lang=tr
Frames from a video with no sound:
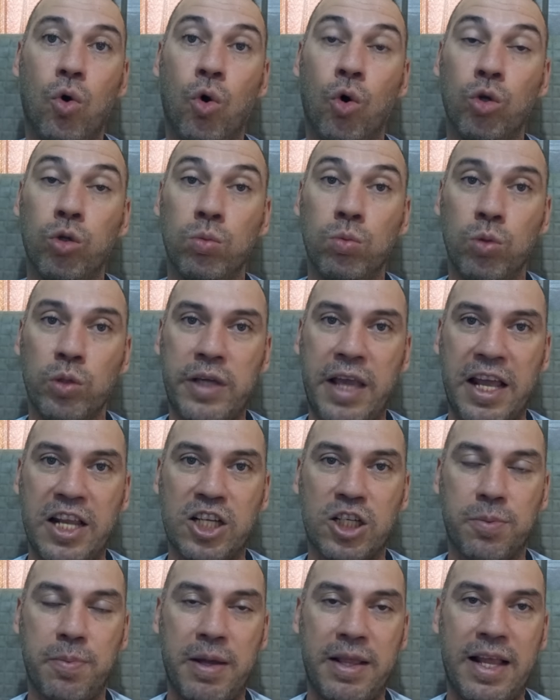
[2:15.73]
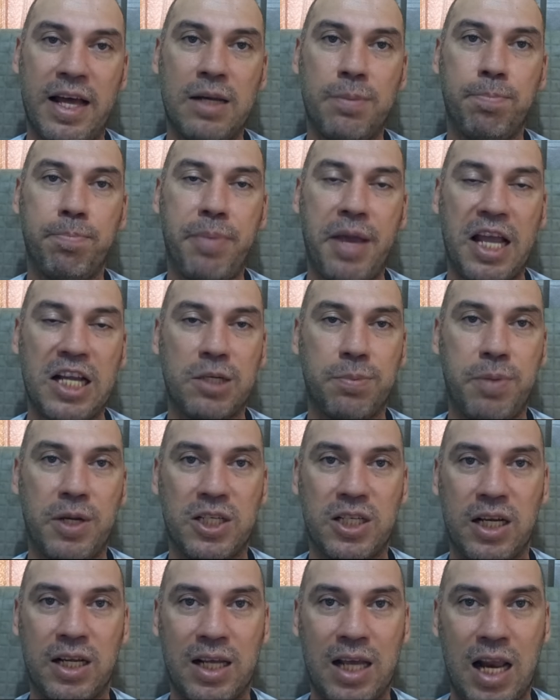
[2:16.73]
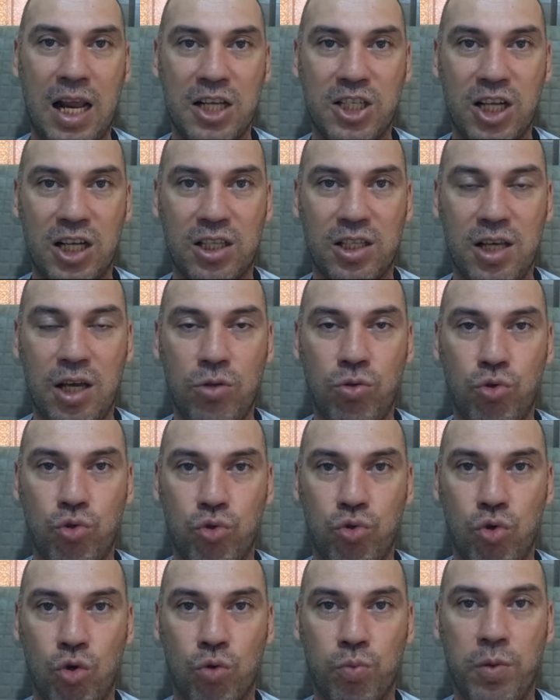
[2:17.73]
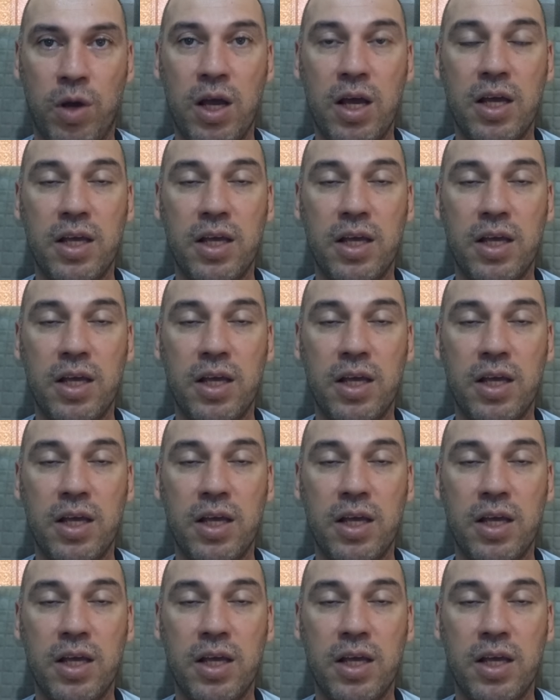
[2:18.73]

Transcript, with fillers: olumlu gelişmeler peş peşe gelecek diye düşünüyorum.